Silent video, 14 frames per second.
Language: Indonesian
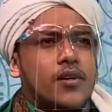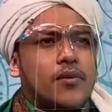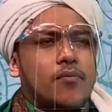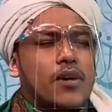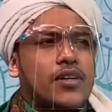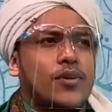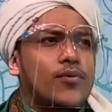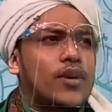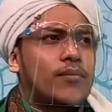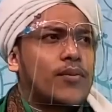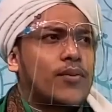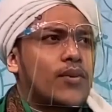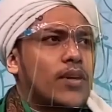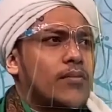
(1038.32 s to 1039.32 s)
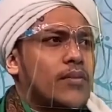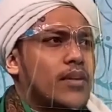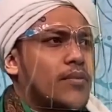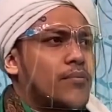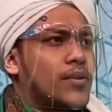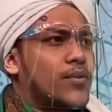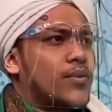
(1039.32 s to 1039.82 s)
Banyak ulama-ulama
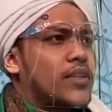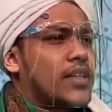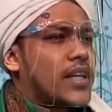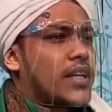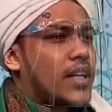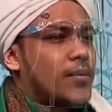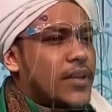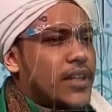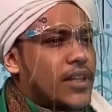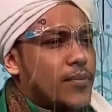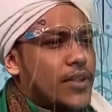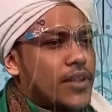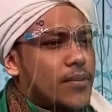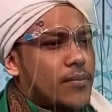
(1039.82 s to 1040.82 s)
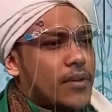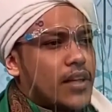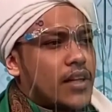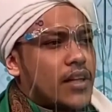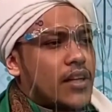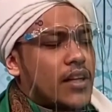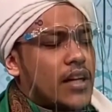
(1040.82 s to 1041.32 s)
menuliskan dalam kitab-kitab
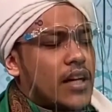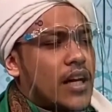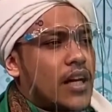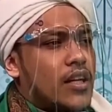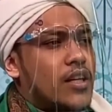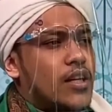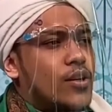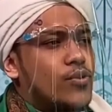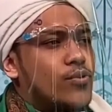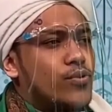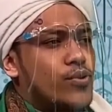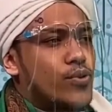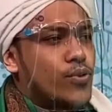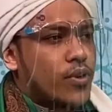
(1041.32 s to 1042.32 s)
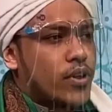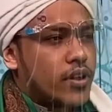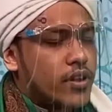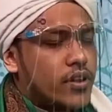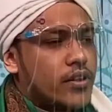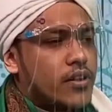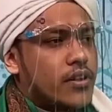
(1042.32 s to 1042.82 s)
mereka hmm. hakikatu
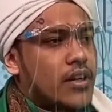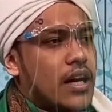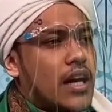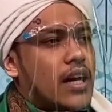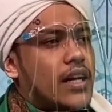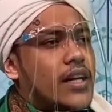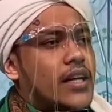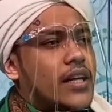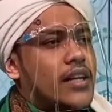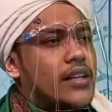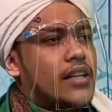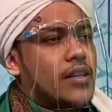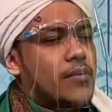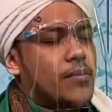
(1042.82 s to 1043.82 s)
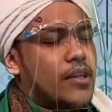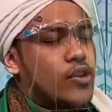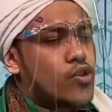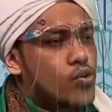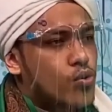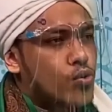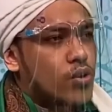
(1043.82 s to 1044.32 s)
syukri, hmm. hakikat daripada
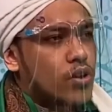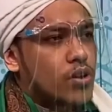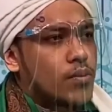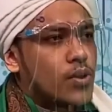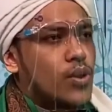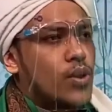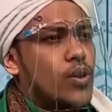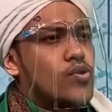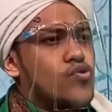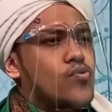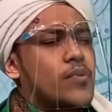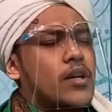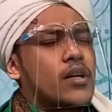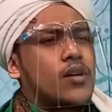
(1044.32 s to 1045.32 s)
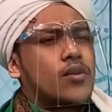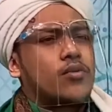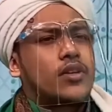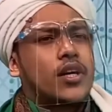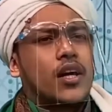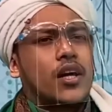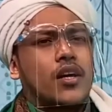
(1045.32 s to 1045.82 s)
syukur, syukur kepada Allah Subhanahu wa ya.
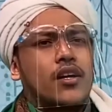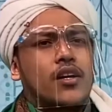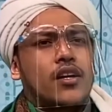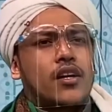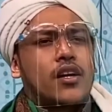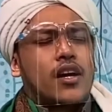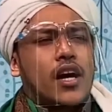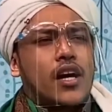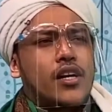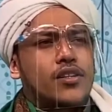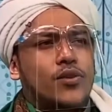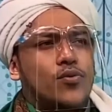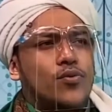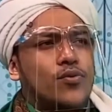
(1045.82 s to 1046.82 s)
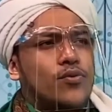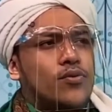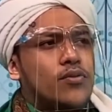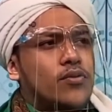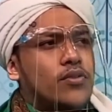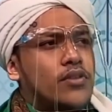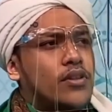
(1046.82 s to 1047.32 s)
taala. Yeah. Ada satu
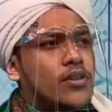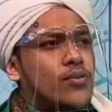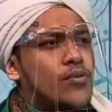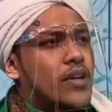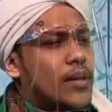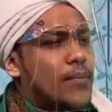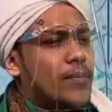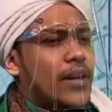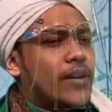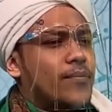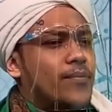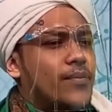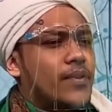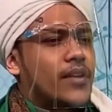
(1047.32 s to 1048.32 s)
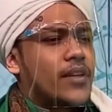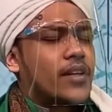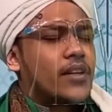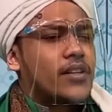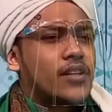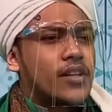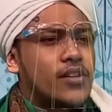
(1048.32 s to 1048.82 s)
uh, ungkapan hmm.
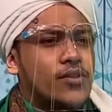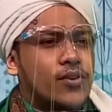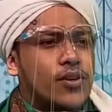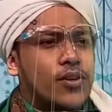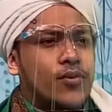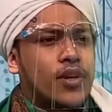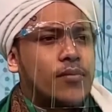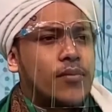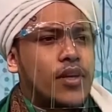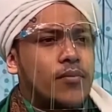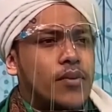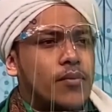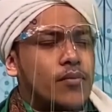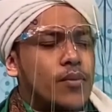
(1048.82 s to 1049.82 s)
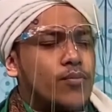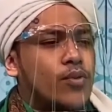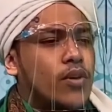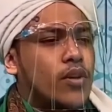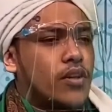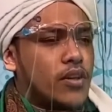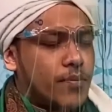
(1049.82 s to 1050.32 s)
dari salah seorang ulama Imam Ibnul
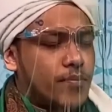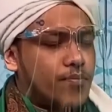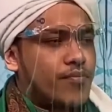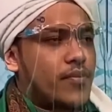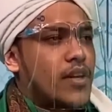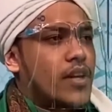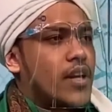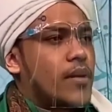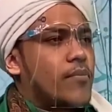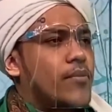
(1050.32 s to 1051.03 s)
Qayyim. Hmm.